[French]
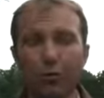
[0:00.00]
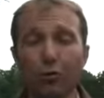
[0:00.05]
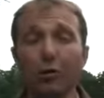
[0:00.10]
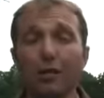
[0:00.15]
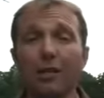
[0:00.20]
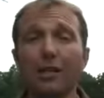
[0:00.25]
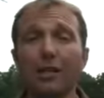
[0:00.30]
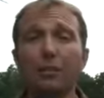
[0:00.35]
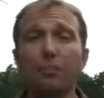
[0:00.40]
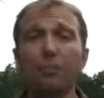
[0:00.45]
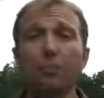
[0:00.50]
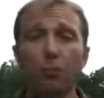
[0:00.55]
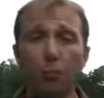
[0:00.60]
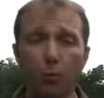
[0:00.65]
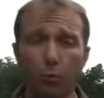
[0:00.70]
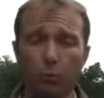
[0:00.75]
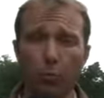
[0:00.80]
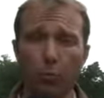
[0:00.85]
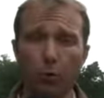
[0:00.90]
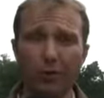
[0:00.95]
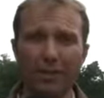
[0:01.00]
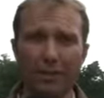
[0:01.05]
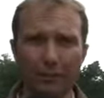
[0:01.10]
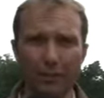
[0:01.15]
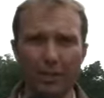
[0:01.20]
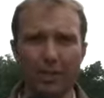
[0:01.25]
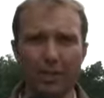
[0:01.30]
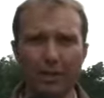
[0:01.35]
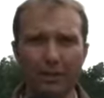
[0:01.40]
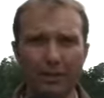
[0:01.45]
ce qui est peu pour des
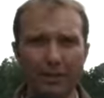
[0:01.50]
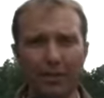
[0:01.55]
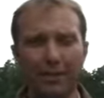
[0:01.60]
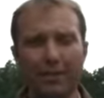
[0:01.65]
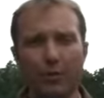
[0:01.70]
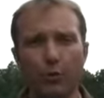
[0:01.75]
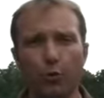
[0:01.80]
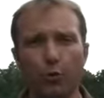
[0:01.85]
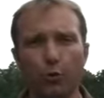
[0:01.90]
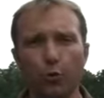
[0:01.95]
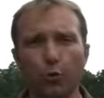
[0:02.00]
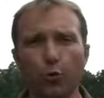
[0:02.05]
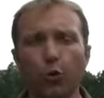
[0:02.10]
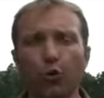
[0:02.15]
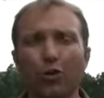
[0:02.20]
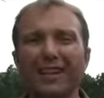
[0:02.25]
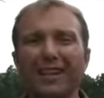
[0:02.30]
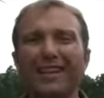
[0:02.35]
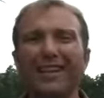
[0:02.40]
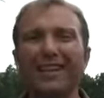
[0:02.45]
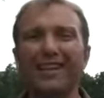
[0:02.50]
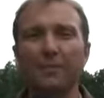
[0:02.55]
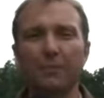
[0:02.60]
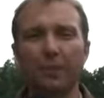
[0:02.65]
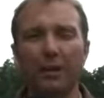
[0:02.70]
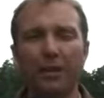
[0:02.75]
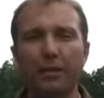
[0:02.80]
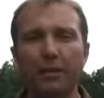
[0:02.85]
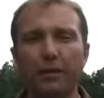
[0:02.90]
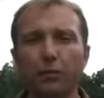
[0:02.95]
matchs internationaux, donc
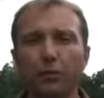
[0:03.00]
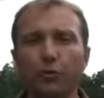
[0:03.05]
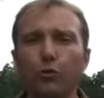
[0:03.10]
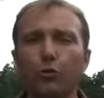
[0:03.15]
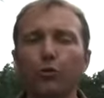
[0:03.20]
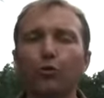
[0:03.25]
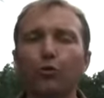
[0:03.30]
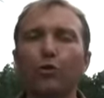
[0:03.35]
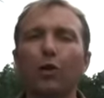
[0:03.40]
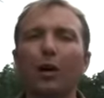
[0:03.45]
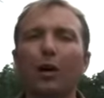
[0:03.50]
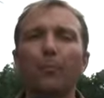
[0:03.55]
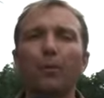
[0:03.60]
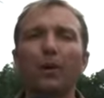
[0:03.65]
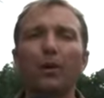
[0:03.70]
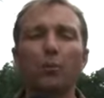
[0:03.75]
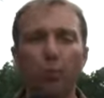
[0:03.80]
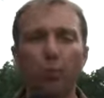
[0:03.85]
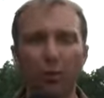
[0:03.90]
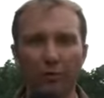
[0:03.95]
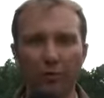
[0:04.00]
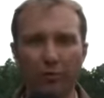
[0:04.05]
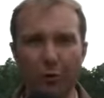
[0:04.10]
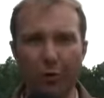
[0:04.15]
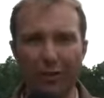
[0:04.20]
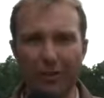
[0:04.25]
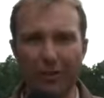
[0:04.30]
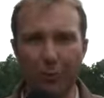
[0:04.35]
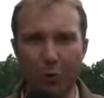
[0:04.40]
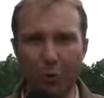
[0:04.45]
l'expérience ne sera pas le point
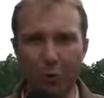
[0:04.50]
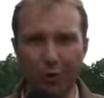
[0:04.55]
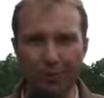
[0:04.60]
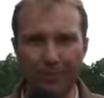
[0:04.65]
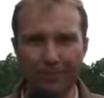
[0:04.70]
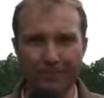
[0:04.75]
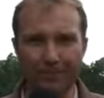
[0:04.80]
fort des bleus.